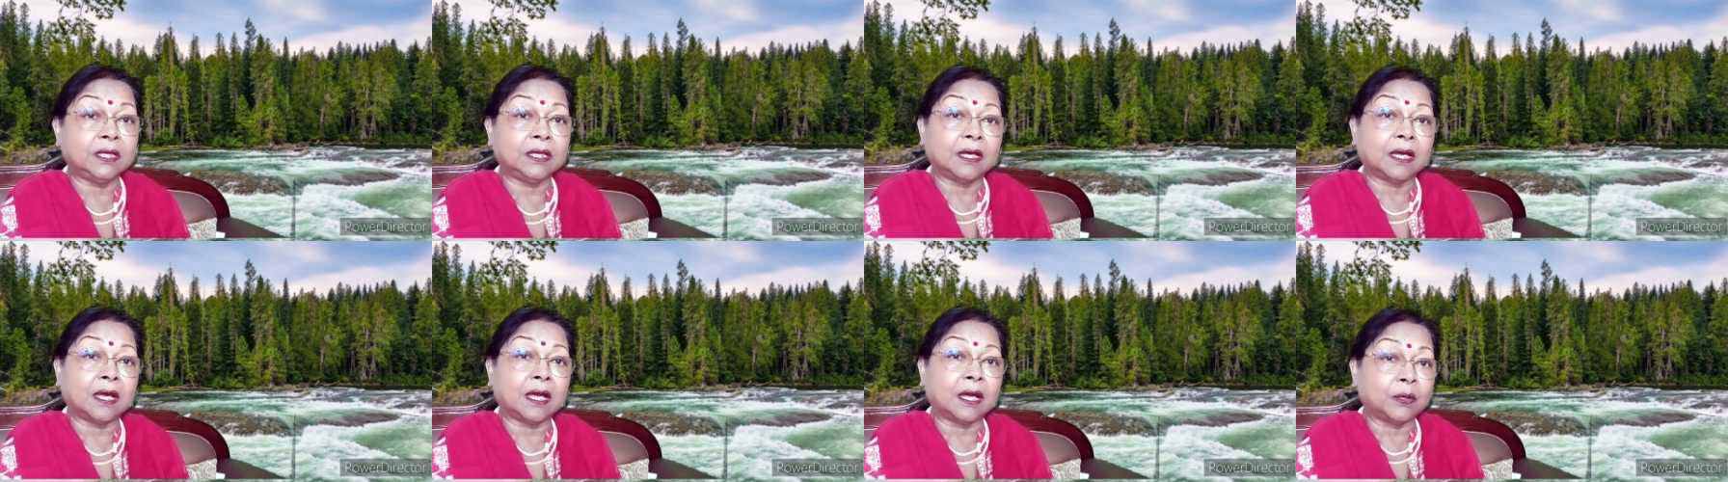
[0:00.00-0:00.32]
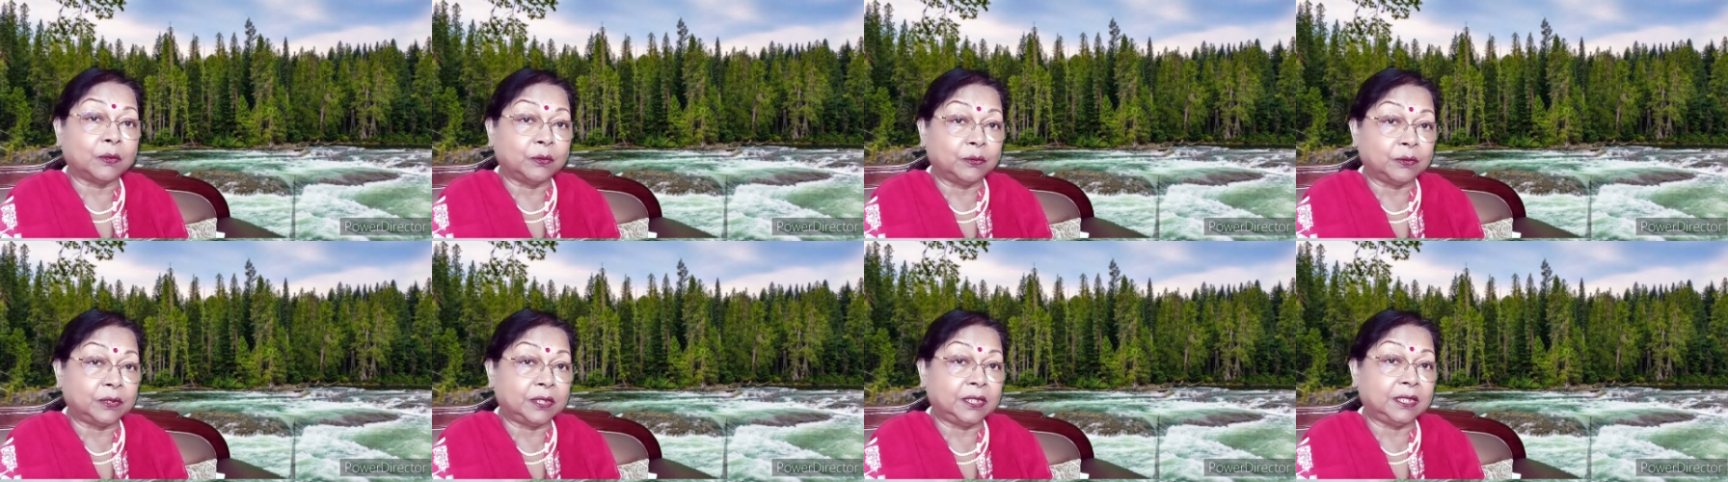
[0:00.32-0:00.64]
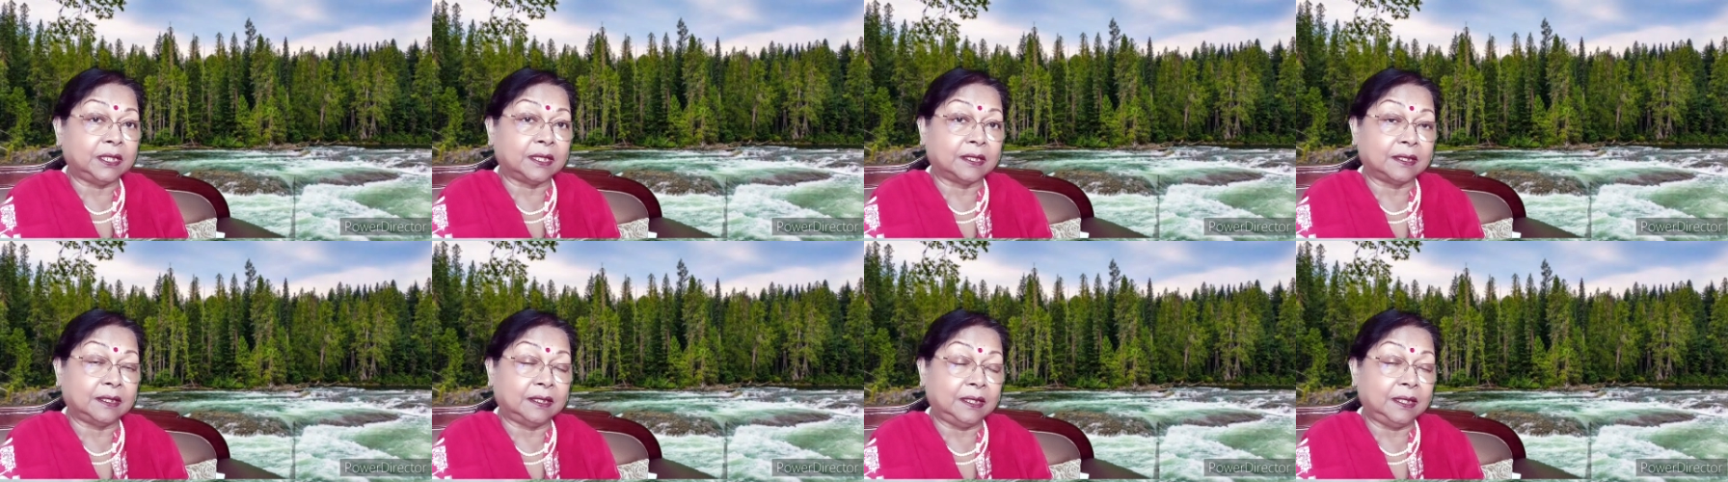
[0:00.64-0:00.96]
की
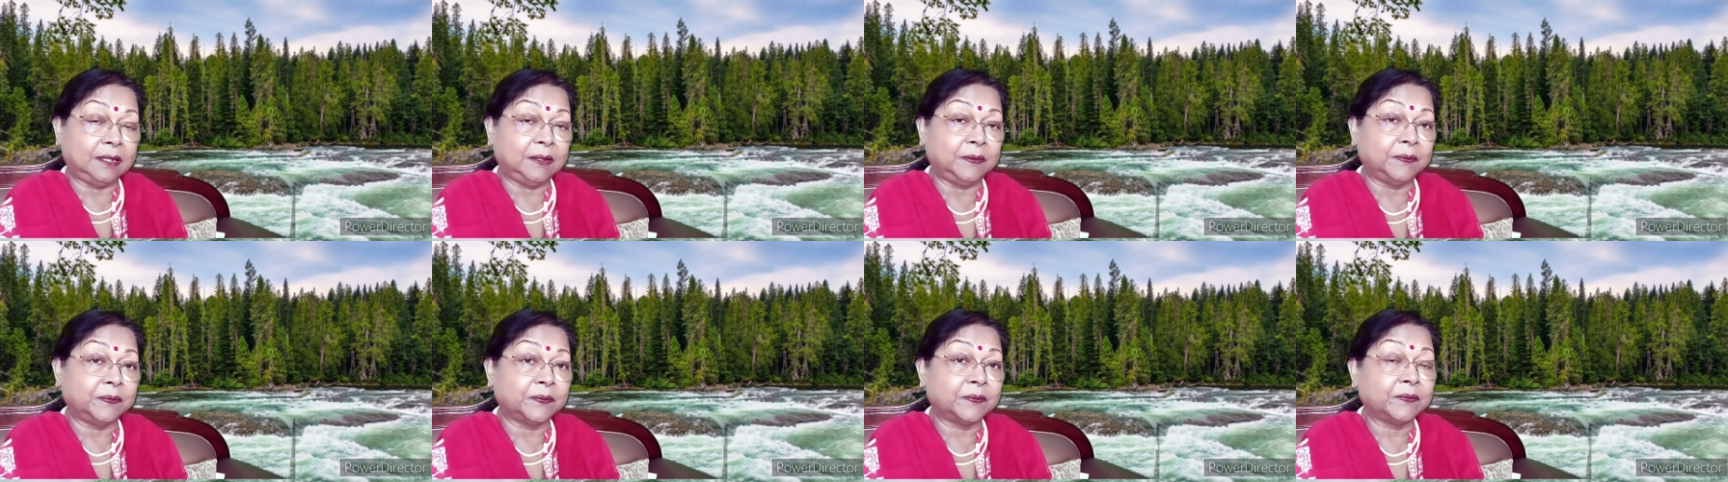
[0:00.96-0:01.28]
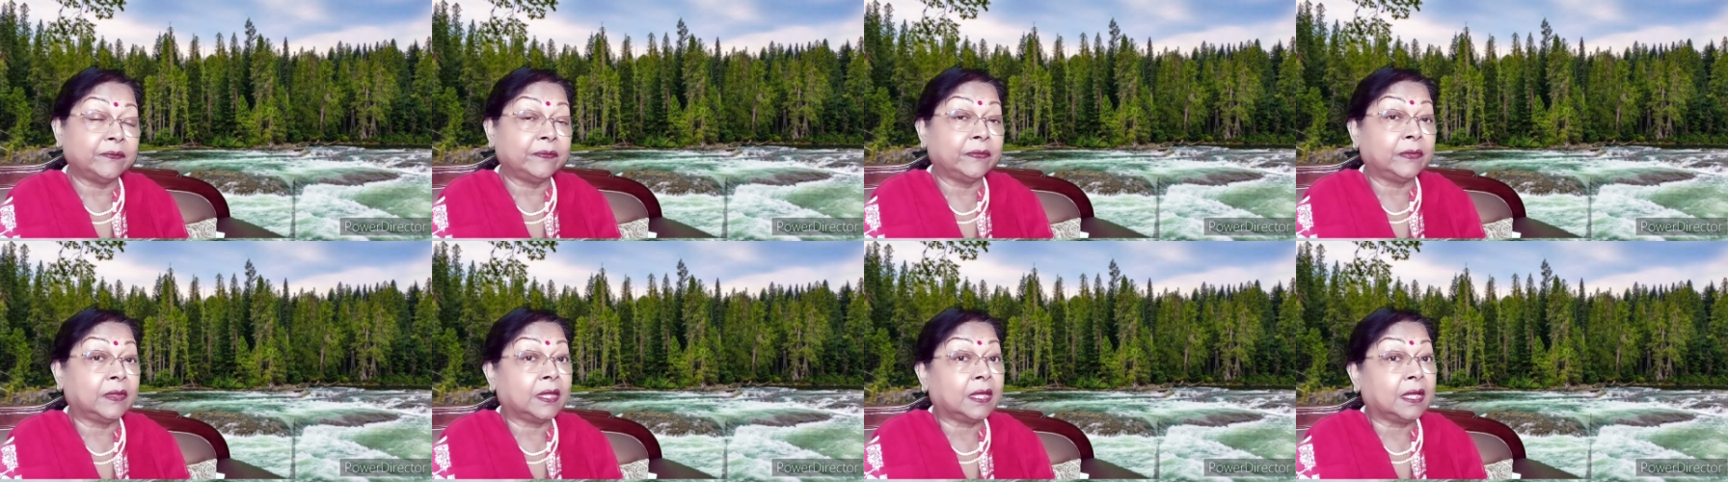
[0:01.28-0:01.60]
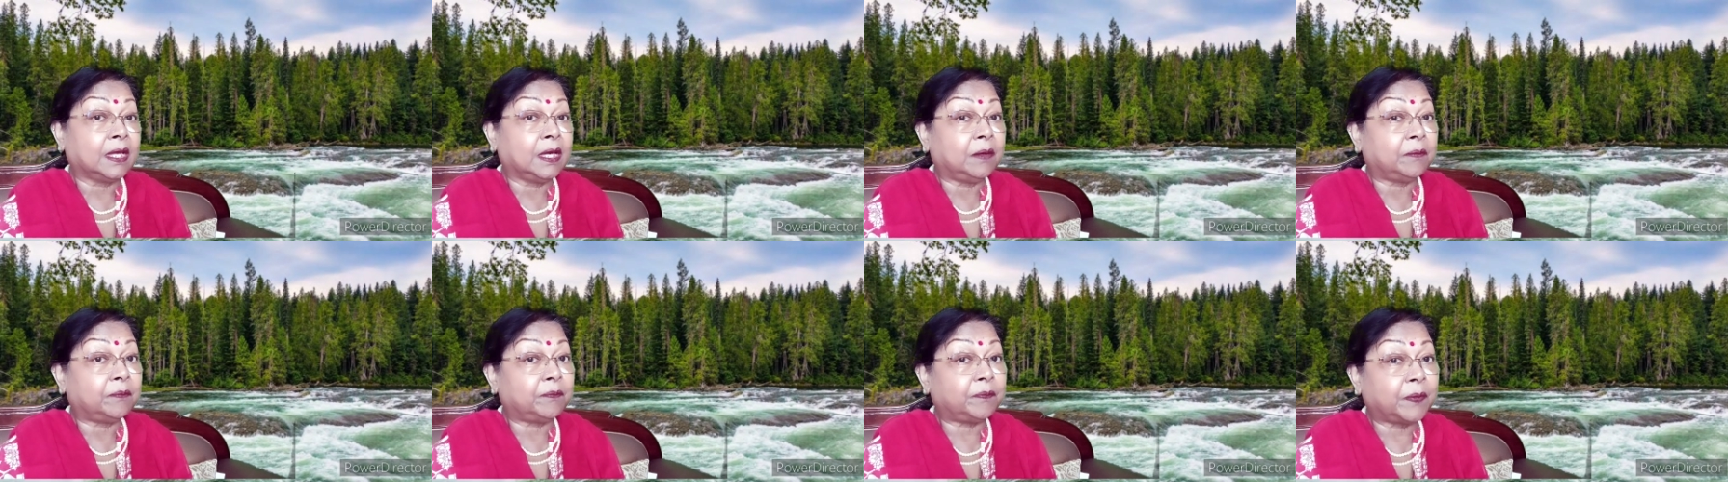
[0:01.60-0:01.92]
अंगूठी रख ली
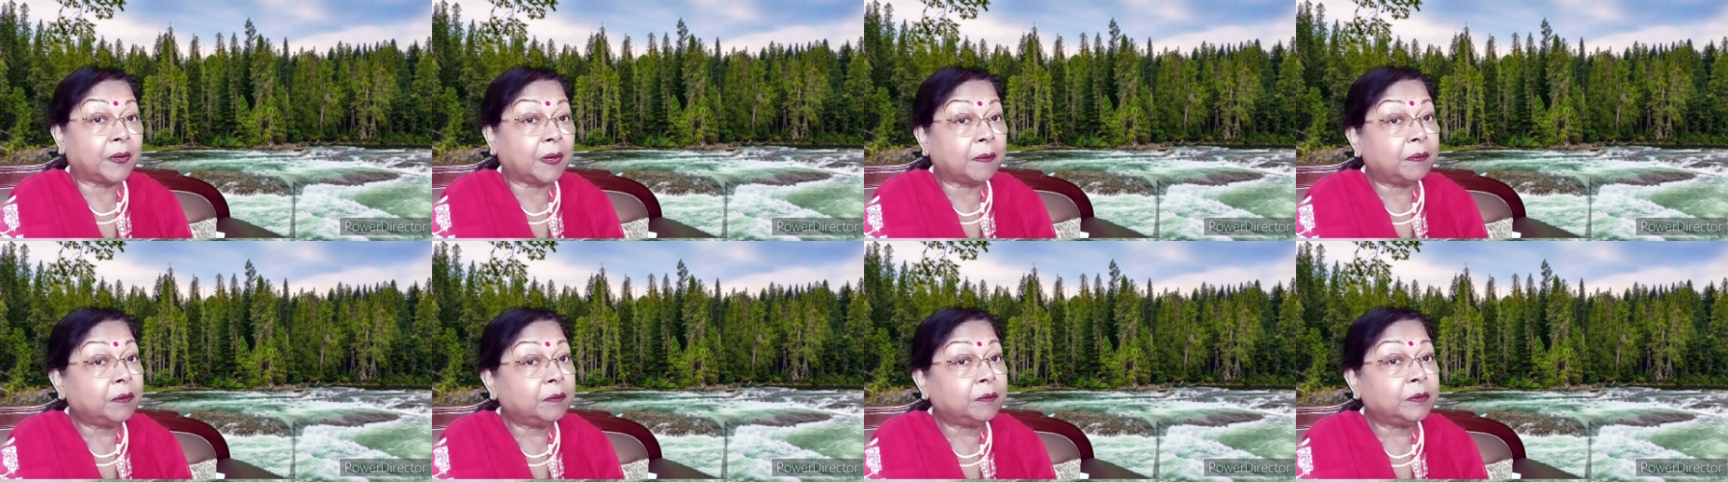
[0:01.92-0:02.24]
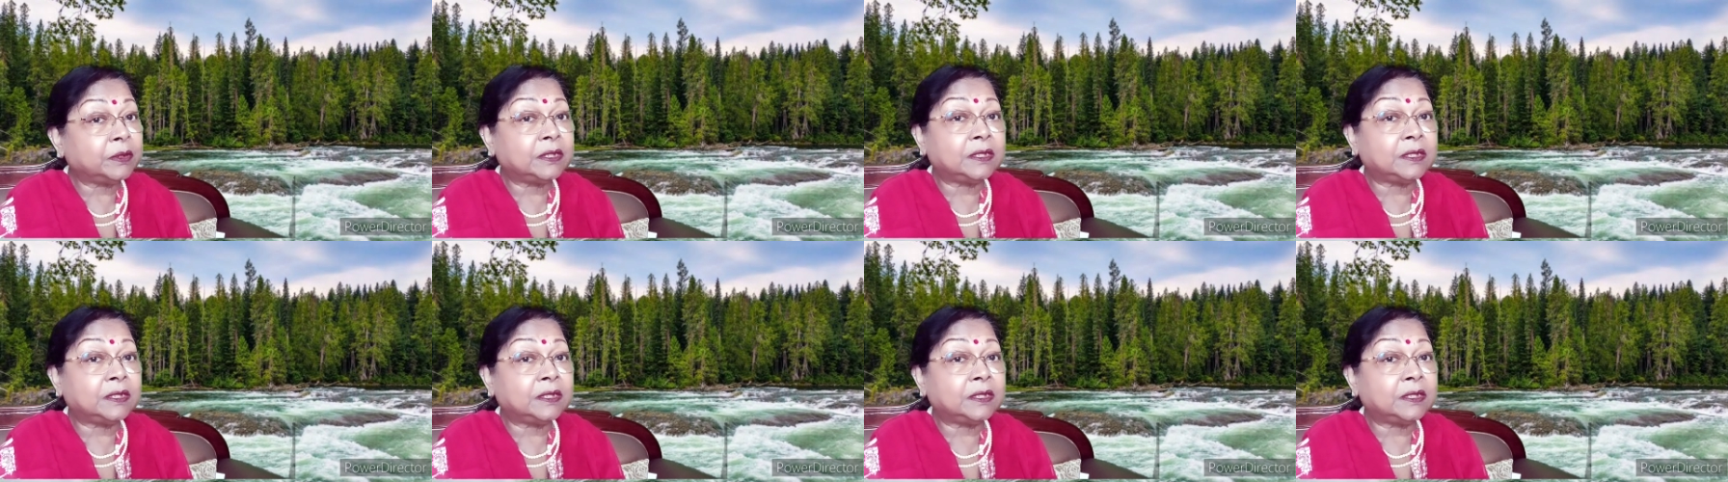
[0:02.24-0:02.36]
प्रभु